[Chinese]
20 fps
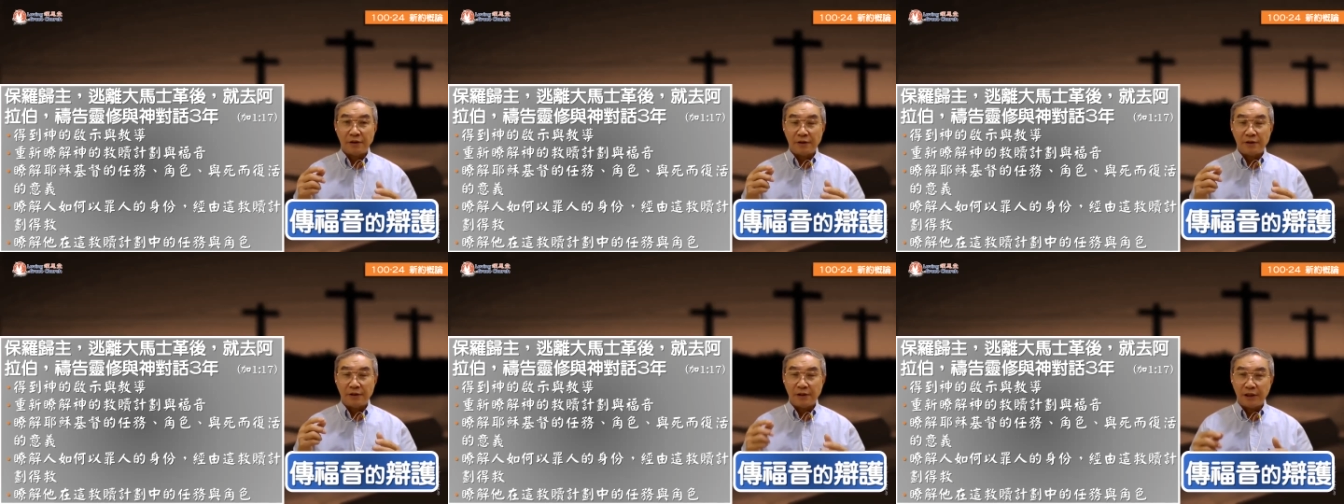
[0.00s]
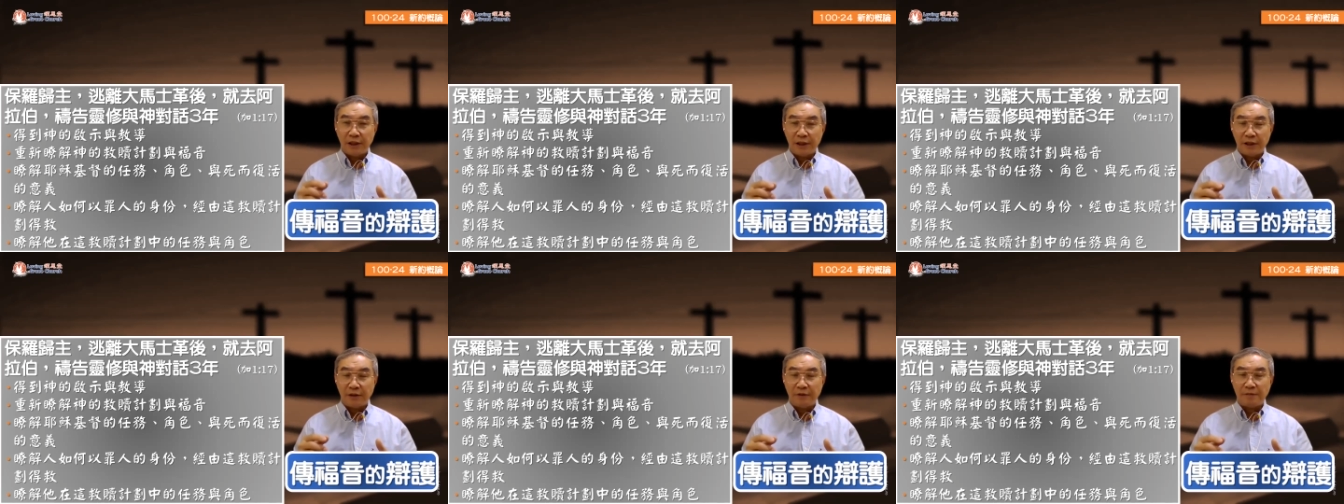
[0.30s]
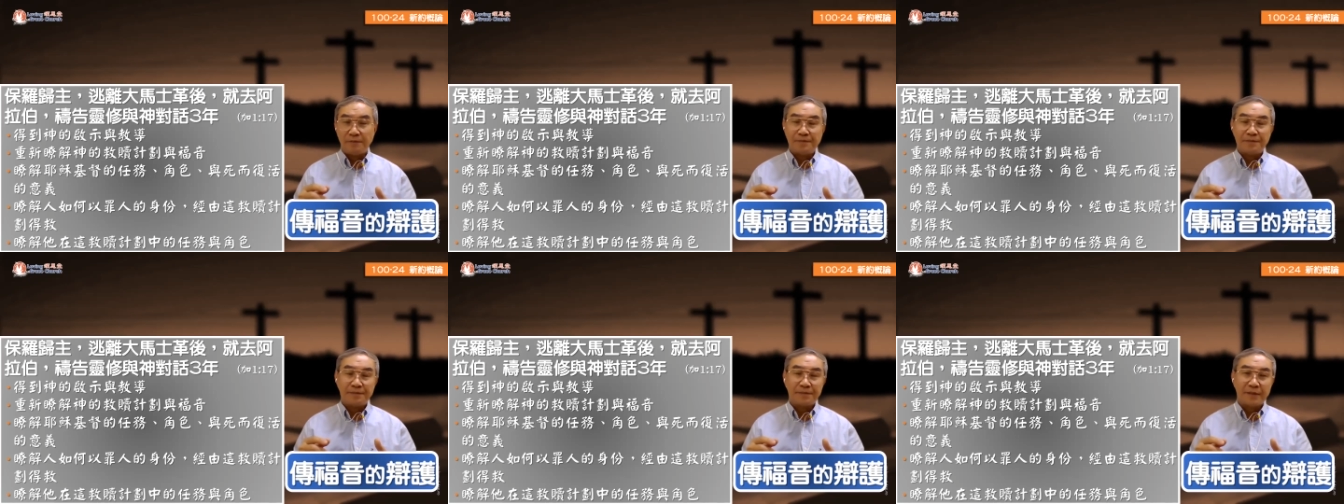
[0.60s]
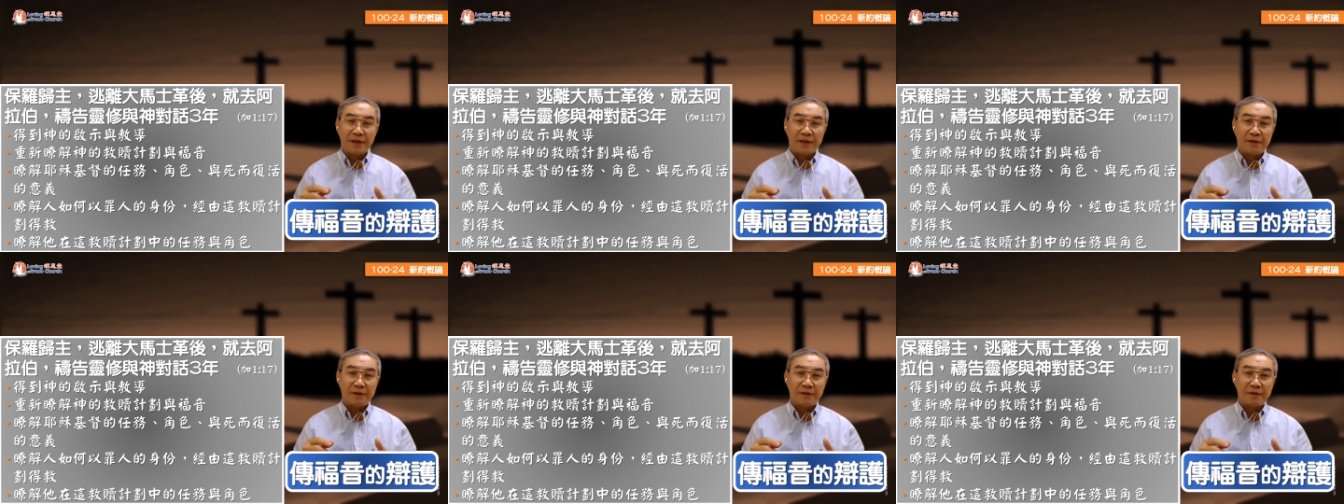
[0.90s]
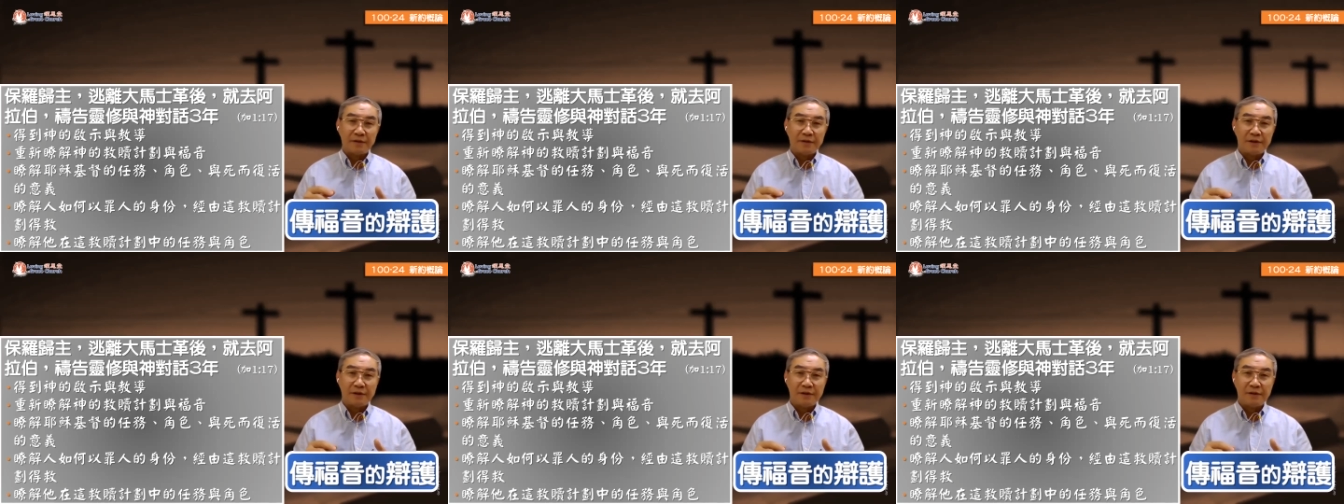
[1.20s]
人啊，
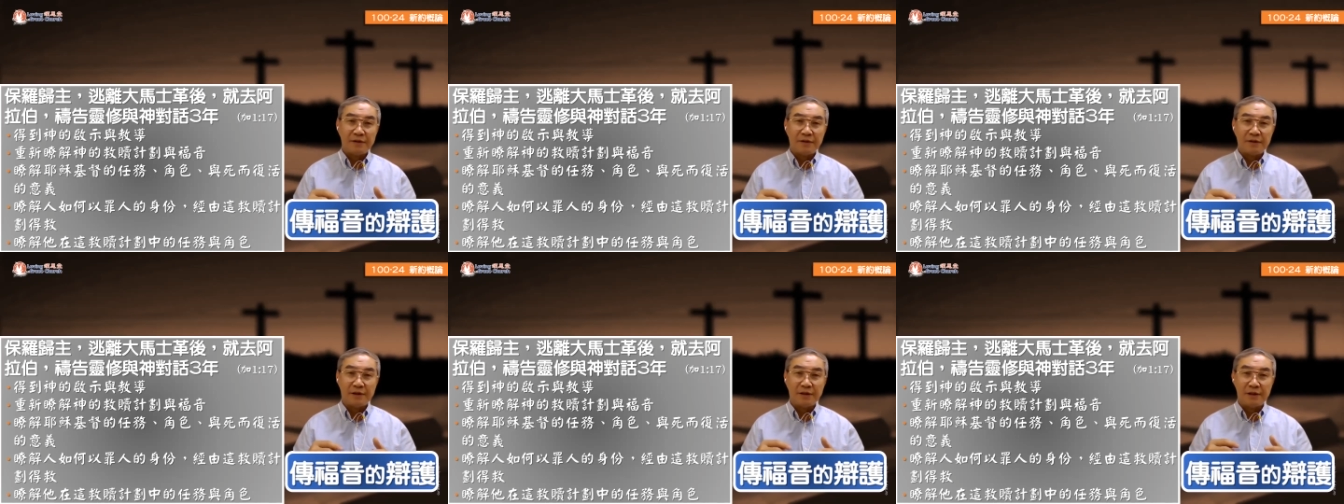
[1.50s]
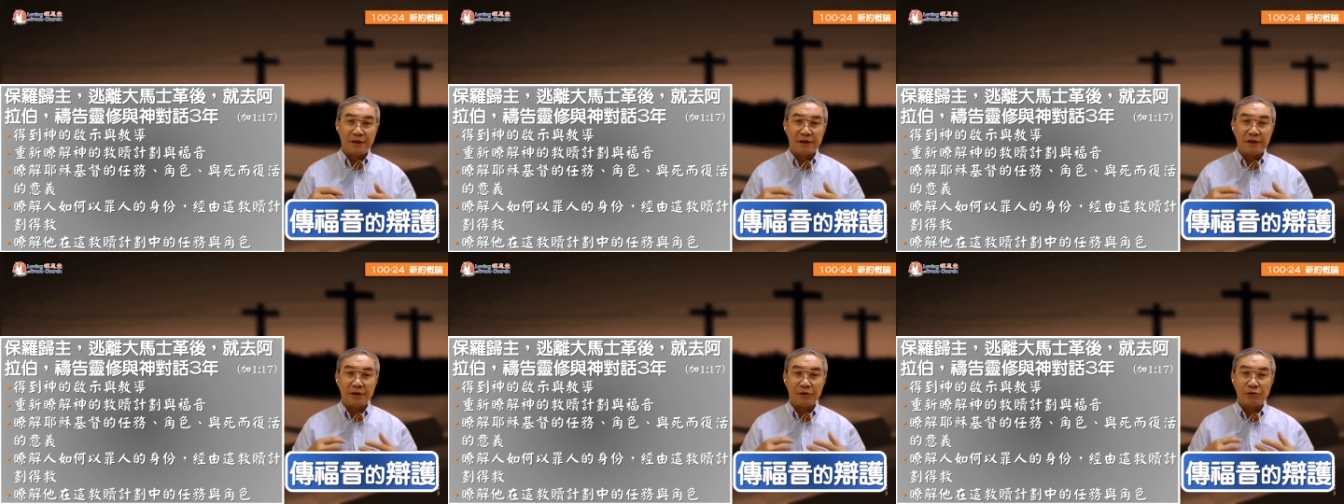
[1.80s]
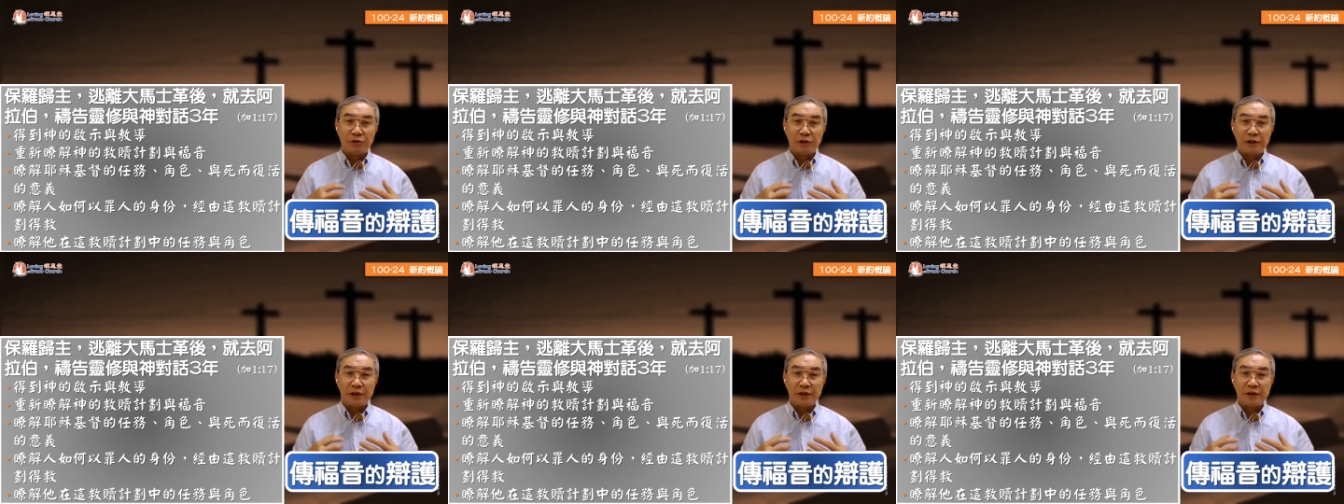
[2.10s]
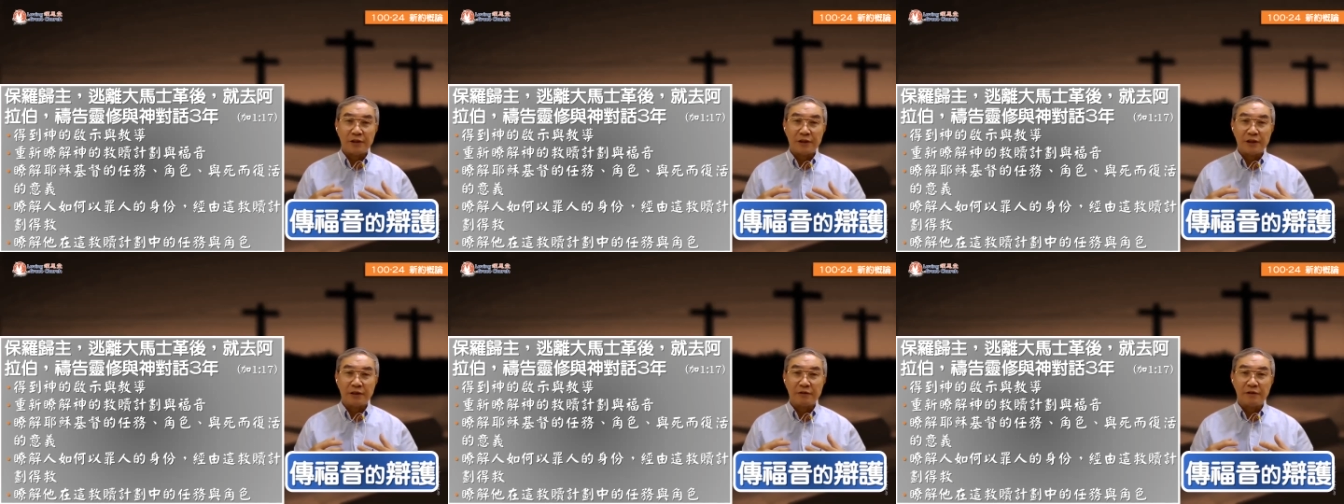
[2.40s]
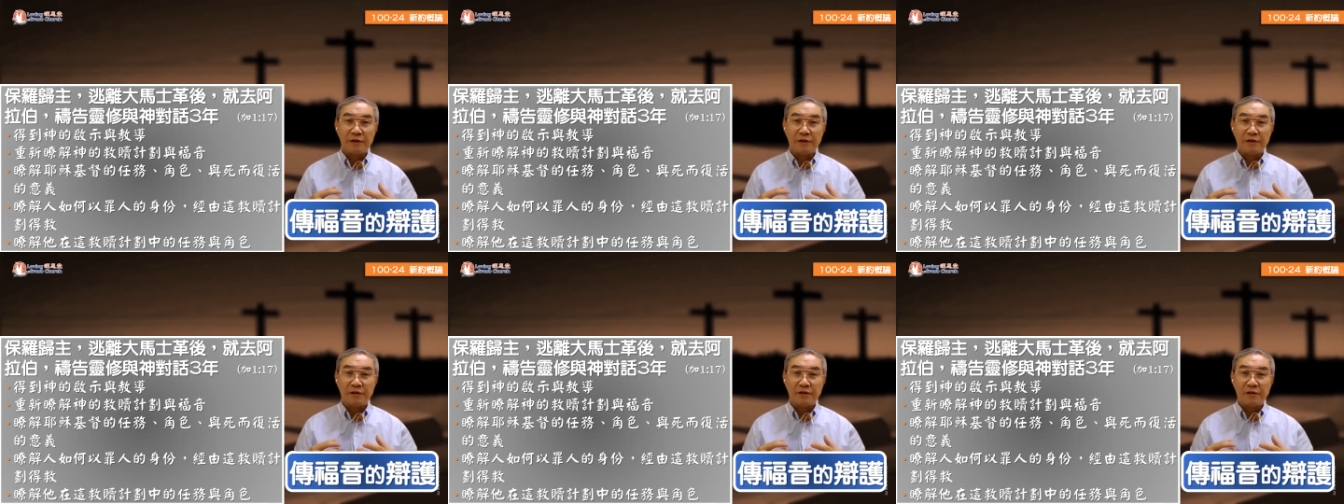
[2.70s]
以一个罪人的身
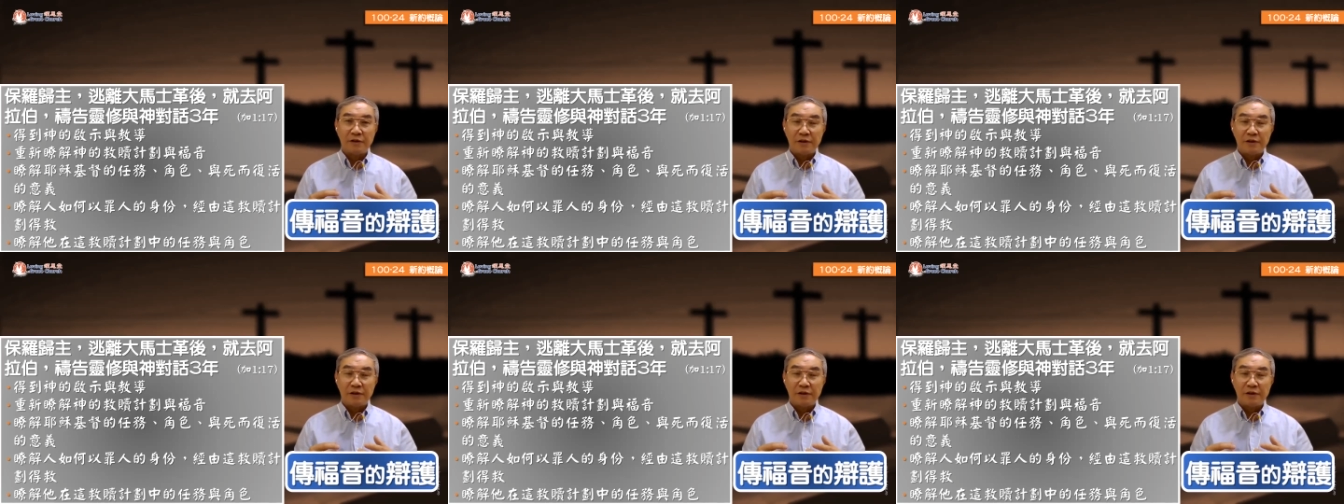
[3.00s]
份，